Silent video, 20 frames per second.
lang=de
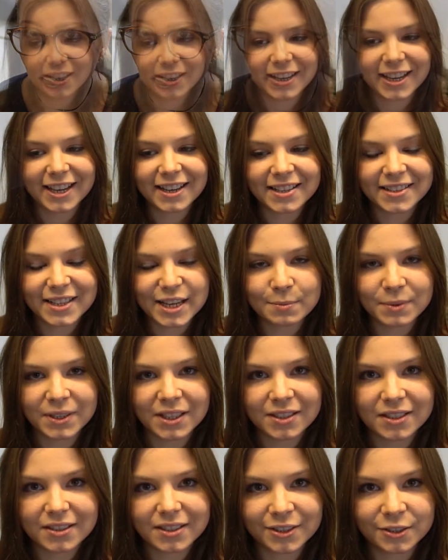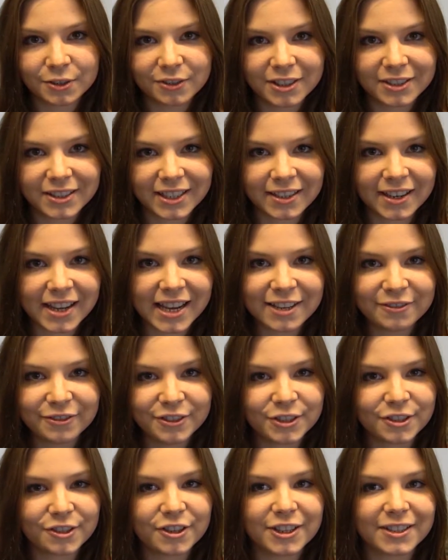Ja, das Abi ist natürlich ein
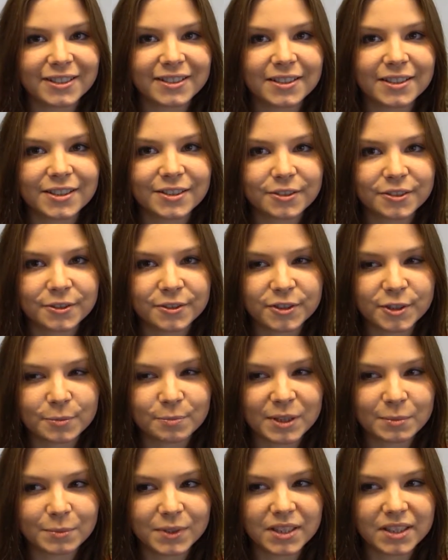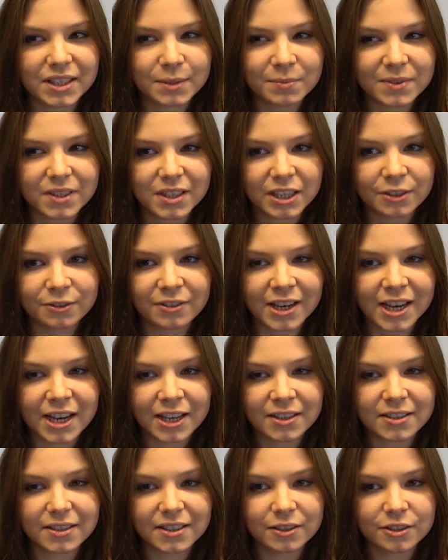Reifezeugnis und ob man mit 17 oder
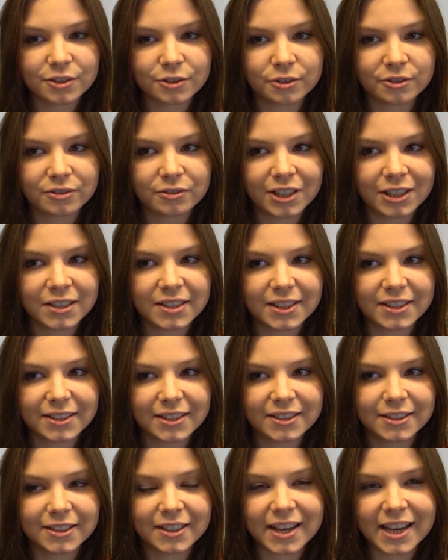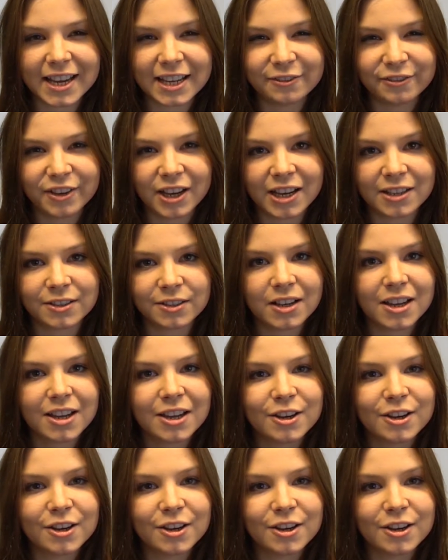18 schon tatsächlich die Reife hat,